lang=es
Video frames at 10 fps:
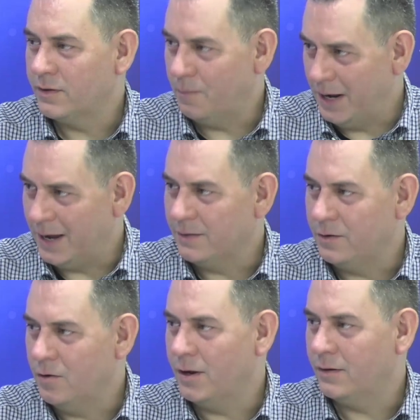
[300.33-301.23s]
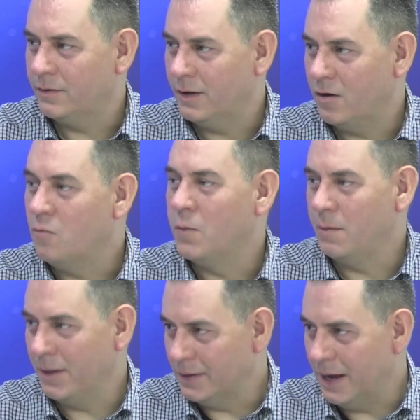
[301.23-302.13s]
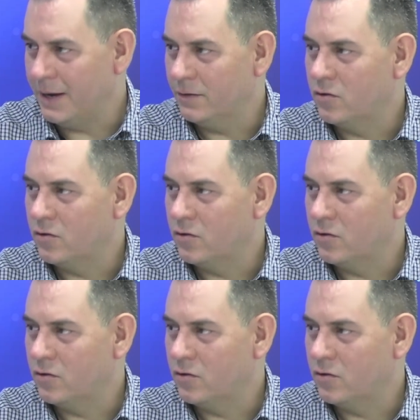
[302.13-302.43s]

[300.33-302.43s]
aplicaciones eh, complementarias